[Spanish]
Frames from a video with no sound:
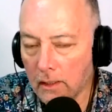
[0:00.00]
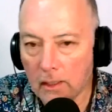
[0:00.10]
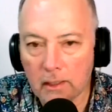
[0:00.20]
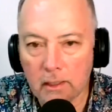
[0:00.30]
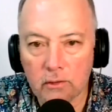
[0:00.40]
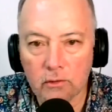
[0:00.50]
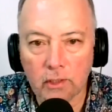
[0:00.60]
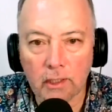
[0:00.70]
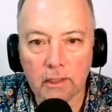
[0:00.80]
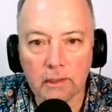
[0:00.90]
la
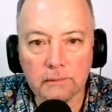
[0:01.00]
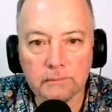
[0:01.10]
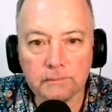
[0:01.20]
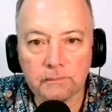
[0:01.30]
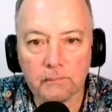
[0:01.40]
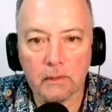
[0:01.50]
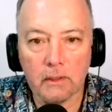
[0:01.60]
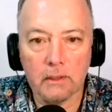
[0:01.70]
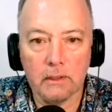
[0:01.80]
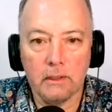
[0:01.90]
escritora
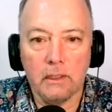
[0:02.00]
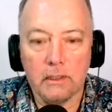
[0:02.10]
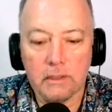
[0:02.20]
de